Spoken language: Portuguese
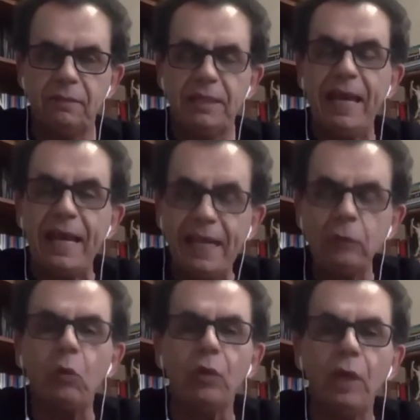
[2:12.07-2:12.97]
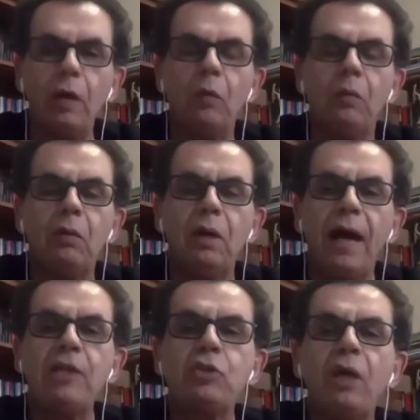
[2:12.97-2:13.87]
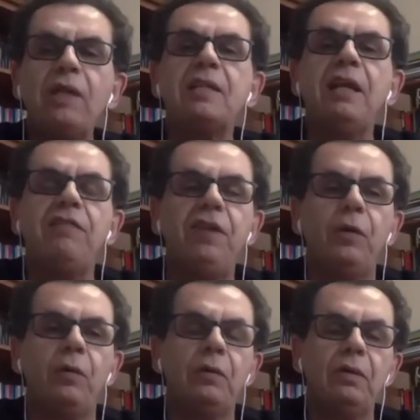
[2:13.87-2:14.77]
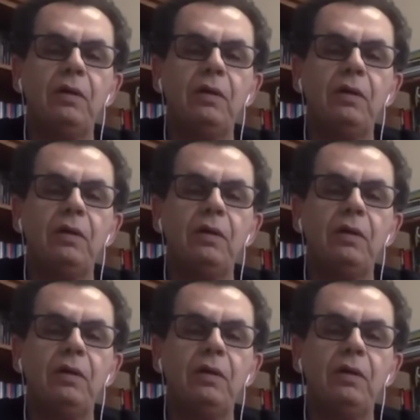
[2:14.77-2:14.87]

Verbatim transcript: Querendo ou não, a história escreveu.